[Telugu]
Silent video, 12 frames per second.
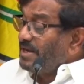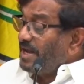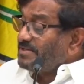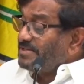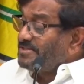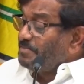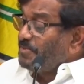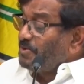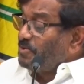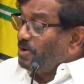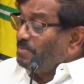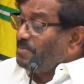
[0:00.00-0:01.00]

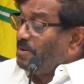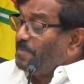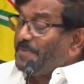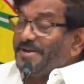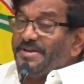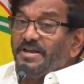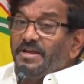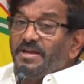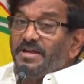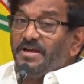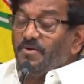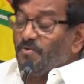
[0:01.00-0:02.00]
శాసనసభ్యుడు దొరబాబుపై
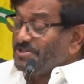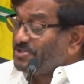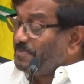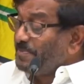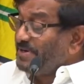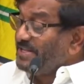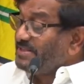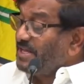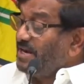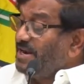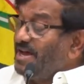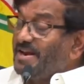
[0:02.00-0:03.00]
వైసీపీ నేత
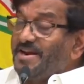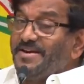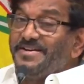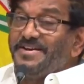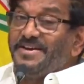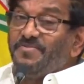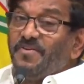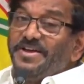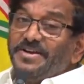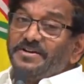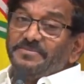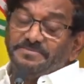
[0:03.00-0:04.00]
నారాయణ రెడ్డి
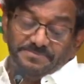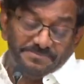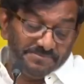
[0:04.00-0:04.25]
ఫైర్